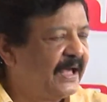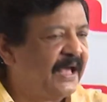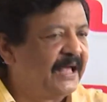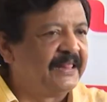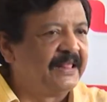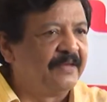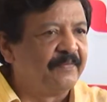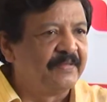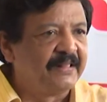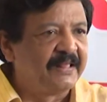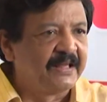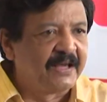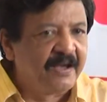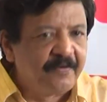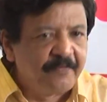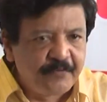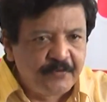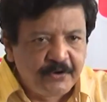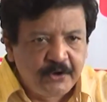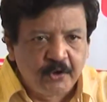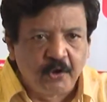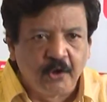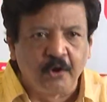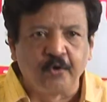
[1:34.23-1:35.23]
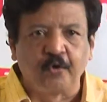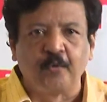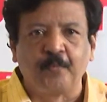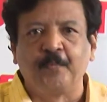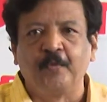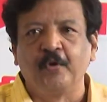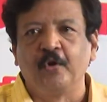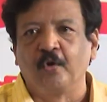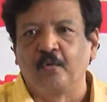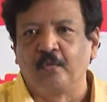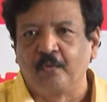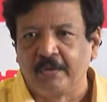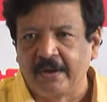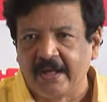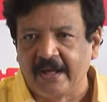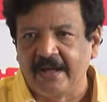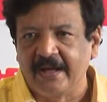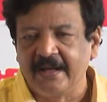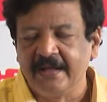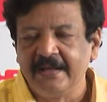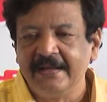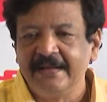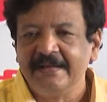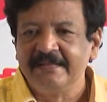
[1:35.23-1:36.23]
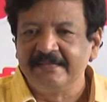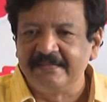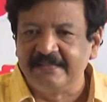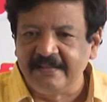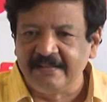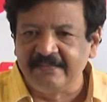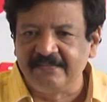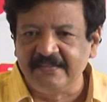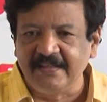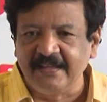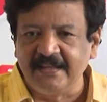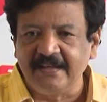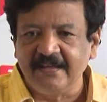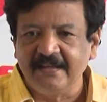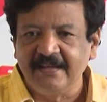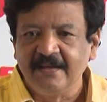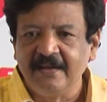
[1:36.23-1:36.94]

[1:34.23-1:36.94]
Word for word: అదేవిధంగా వీడియోల రూపంలో కూడా తీసి